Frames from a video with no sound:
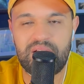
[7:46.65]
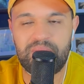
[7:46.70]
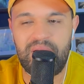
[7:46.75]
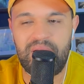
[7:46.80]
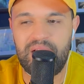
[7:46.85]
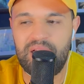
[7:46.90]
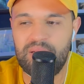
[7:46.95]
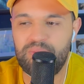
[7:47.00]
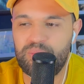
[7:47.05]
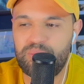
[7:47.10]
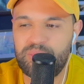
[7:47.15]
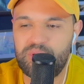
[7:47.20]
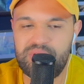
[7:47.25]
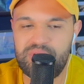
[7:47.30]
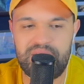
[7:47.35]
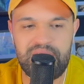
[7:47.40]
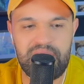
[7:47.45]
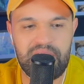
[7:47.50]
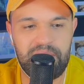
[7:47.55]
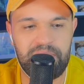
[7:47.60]
بحال
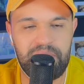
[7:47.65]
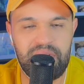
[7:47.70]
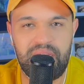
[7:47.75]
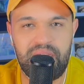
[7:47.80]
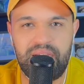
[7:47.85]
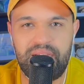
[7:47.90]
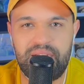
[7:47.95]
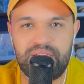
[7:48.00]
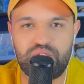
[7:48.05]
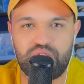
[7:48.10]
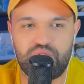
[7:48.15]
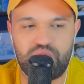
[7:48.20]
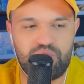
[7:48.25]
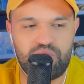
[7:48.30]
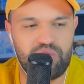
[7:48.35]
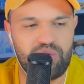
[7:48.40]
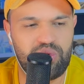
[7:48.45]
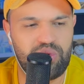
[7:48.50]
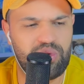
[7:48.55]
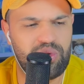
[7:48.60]
مبنيه غير بالخش
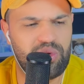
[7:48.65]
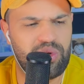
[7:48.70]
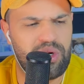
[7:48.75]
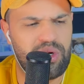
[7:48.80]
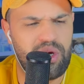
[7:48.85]
و...